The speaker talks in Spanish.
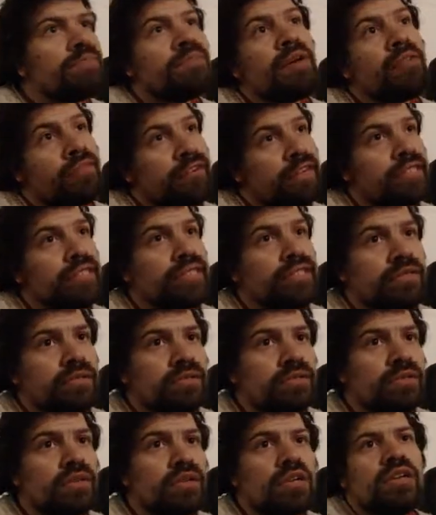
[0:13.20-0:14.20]
más fácil.
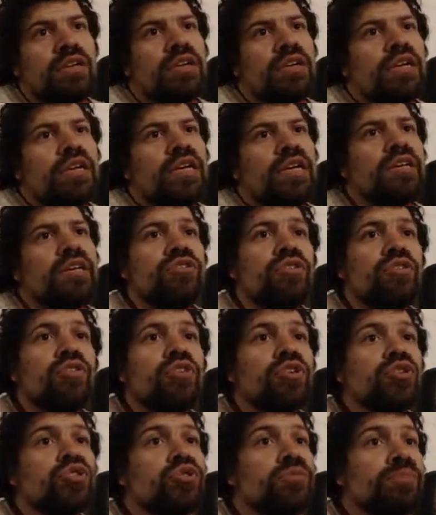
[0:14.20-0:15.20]
Eso es lo
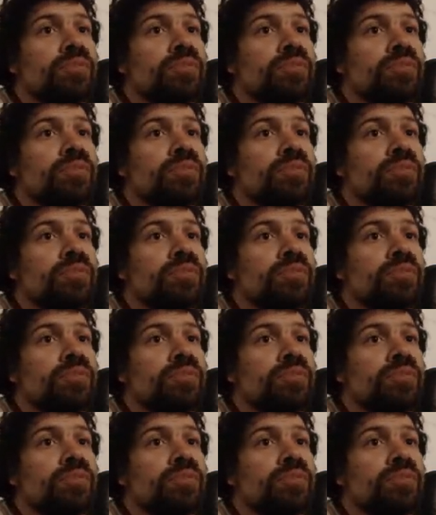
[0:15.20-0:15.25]
que yo